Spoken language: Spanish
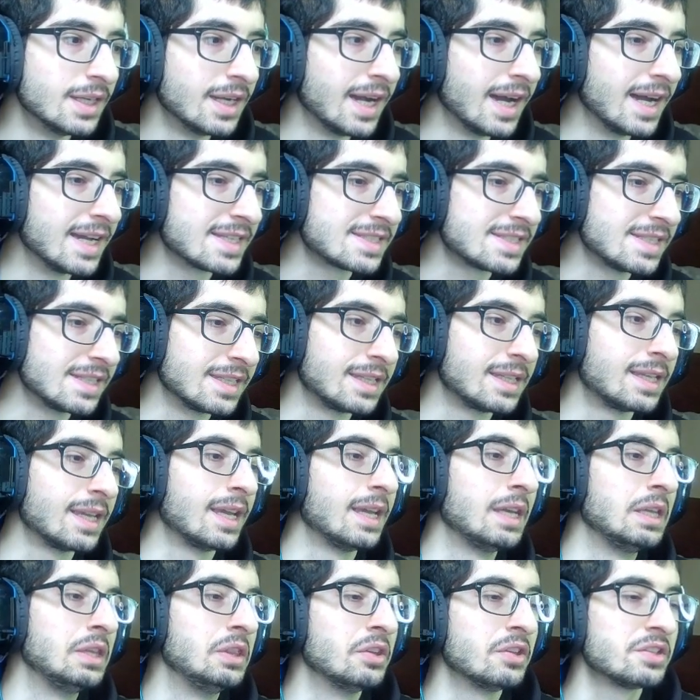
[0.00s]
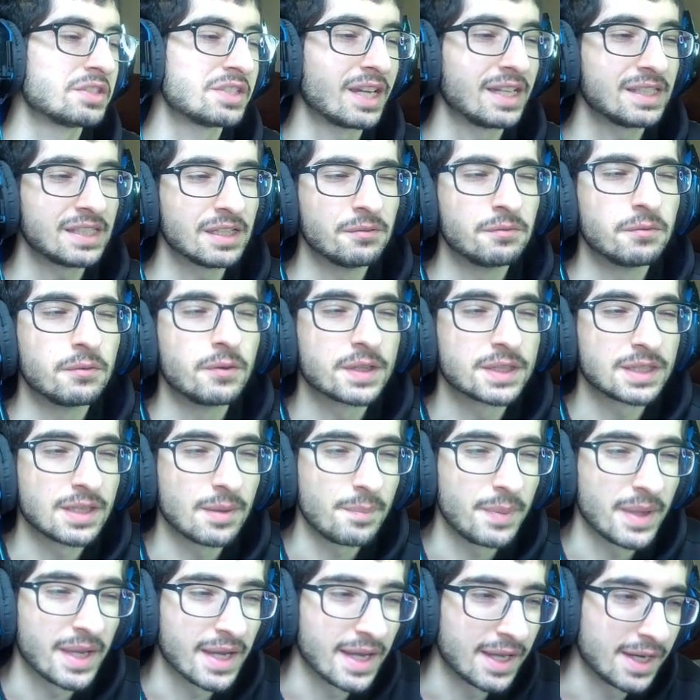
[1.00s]
Así que no sé qué tan fuerte
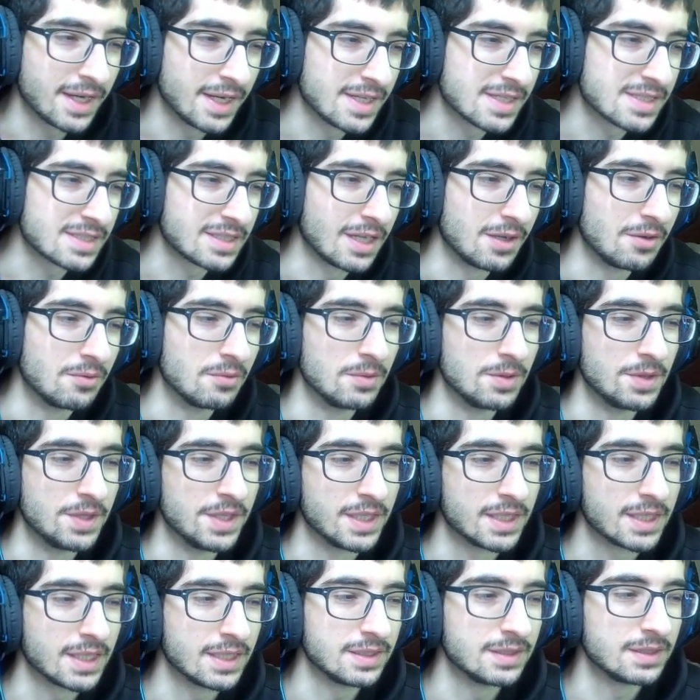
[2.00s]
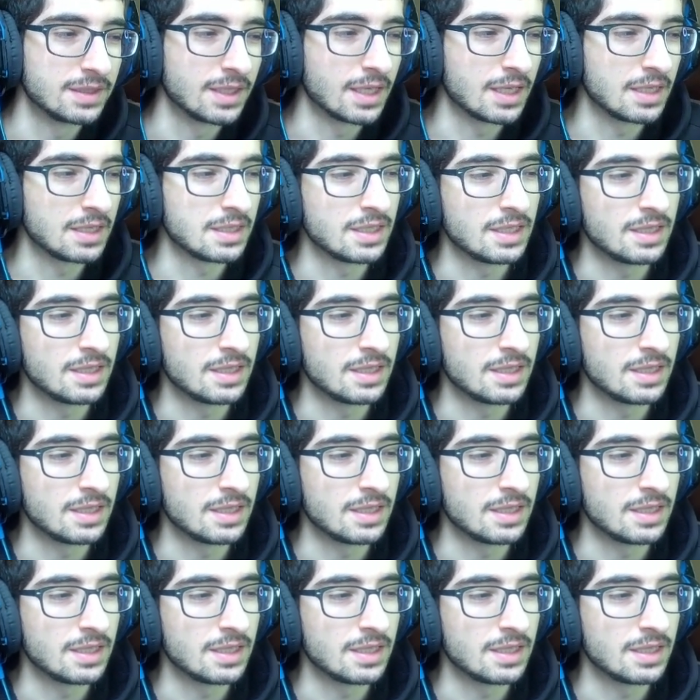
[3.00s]
pegar a esta ulti, gente.